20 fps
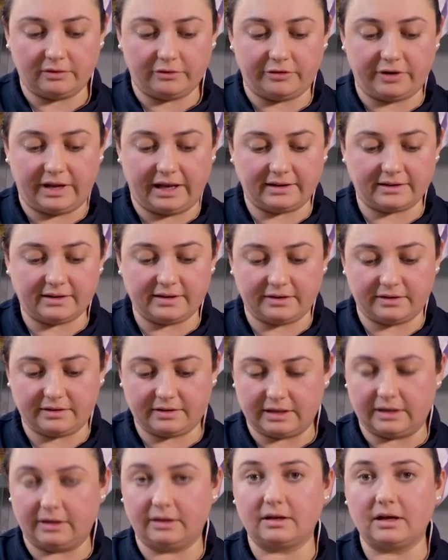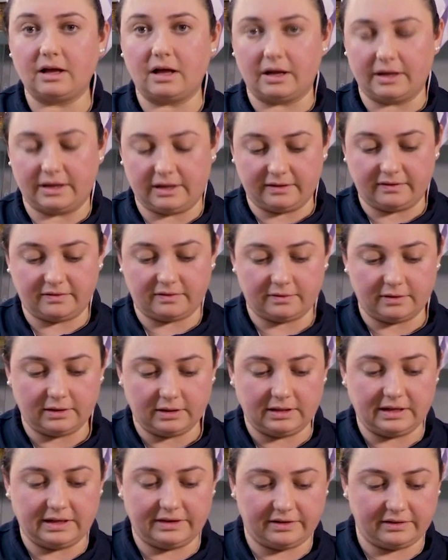renkleri de gayet
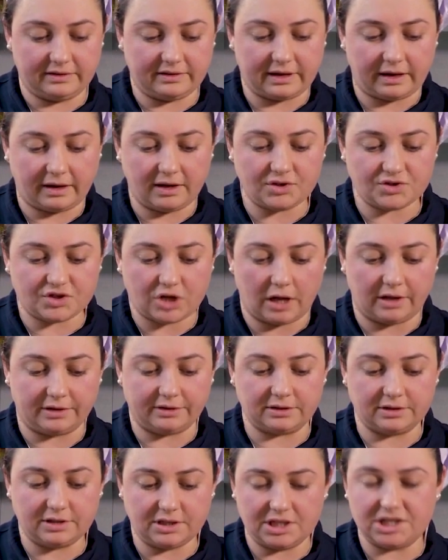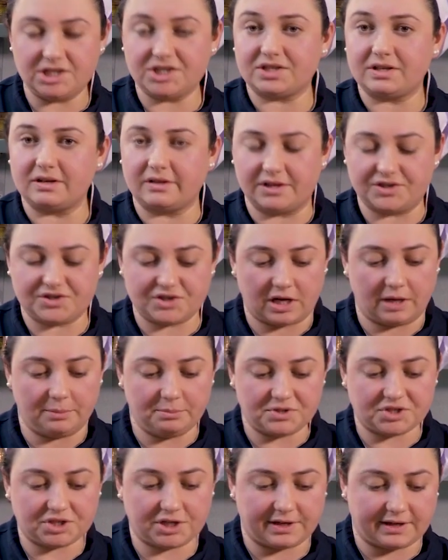yerinde, canlı, iştah açan bir
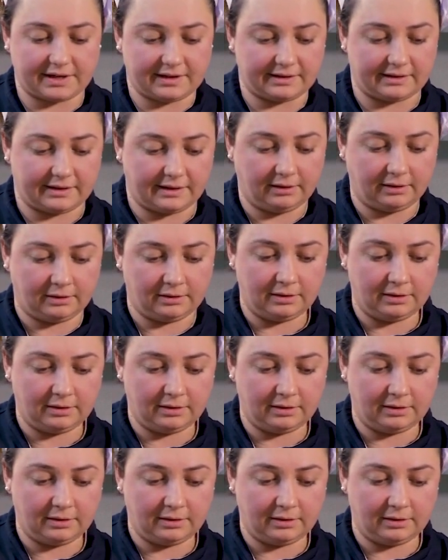şekilde.